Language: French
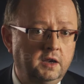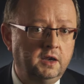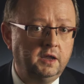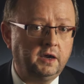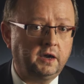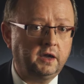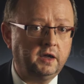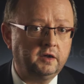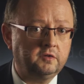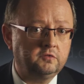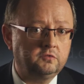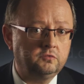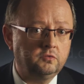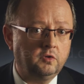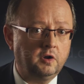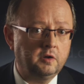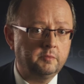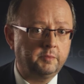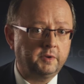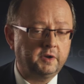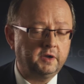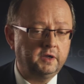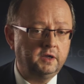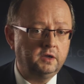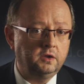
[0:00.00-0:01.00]
Les réactions
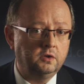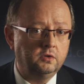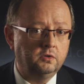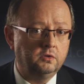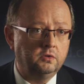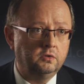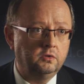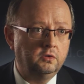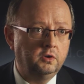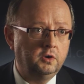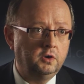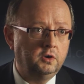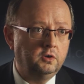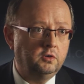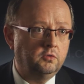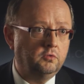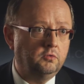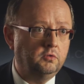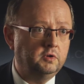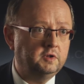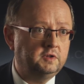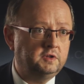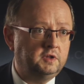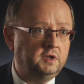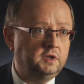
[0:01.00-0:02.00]
après euh,
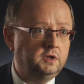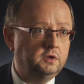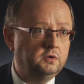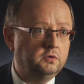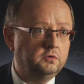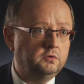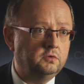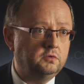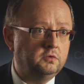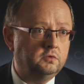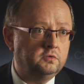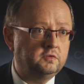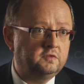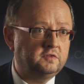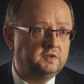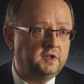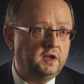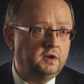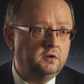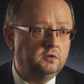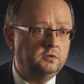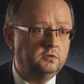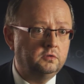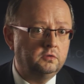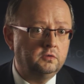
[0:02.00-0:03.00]
ont été
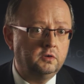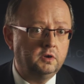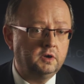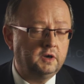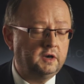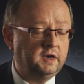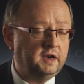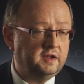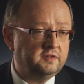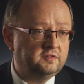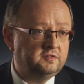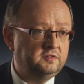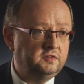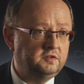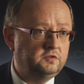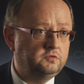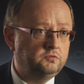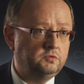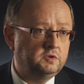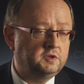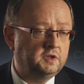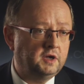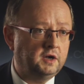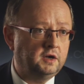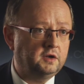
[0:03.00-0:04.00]
celles classiques
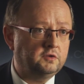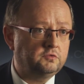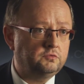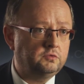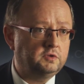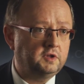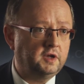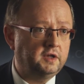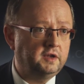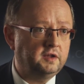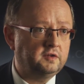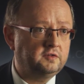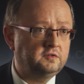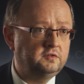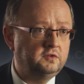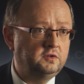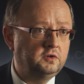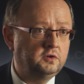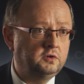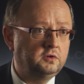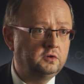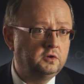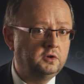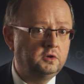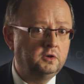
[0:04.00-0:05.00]
suite à, suite à un
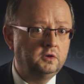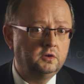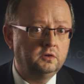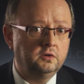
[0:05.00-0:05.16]
accident.